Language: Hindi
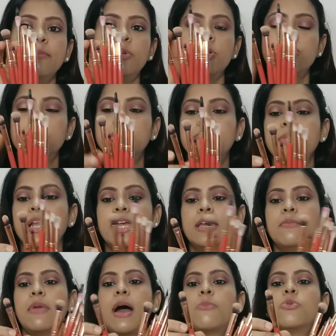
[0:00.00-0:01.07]
आई ब्रशेस
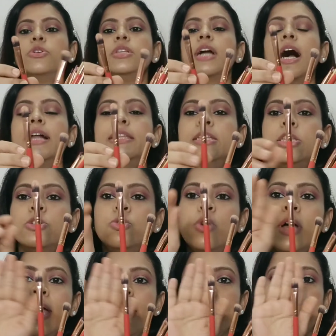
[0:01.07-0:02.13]
मिलेंगे मैं आपको दिखा देती हूँ